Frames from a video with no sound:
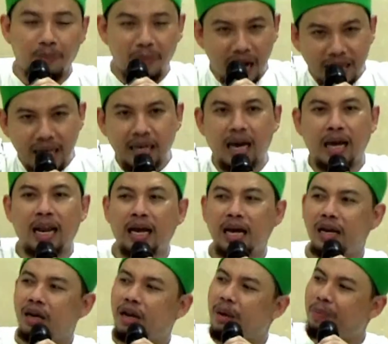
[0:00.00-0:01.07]
bagi
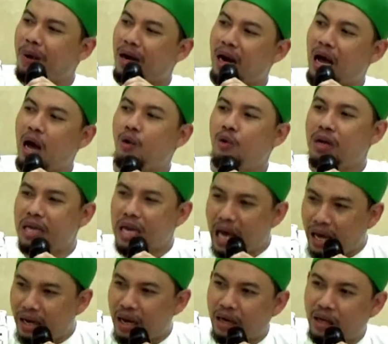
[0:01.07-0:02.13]
kalangan para
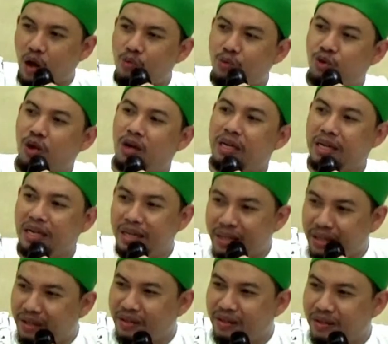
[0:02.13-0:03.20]
aulia dan kaum
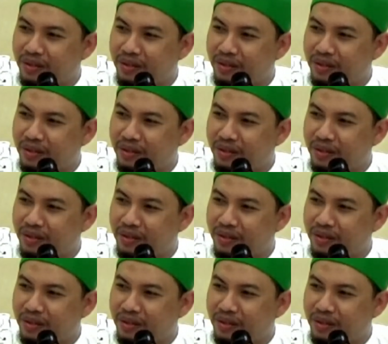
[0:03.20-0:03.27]
solehin.